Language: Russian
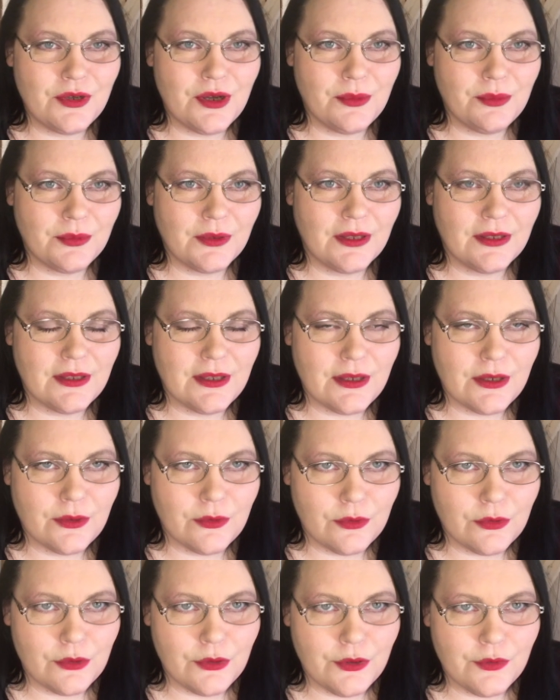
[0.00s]
кому надо их,
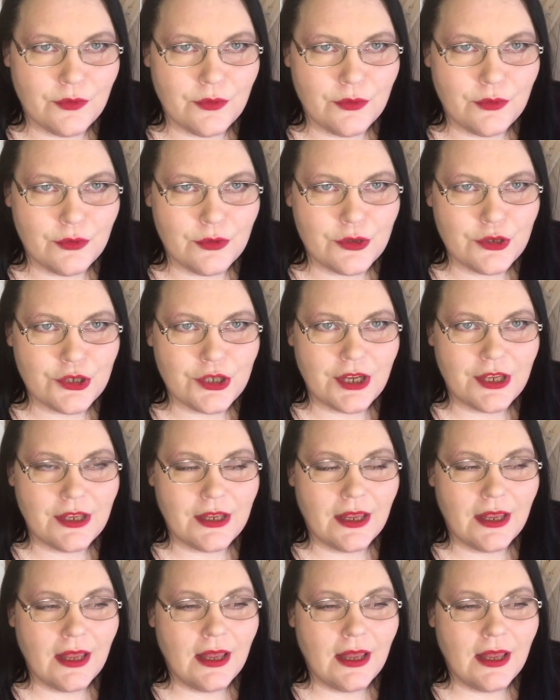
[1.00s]
его улучшать.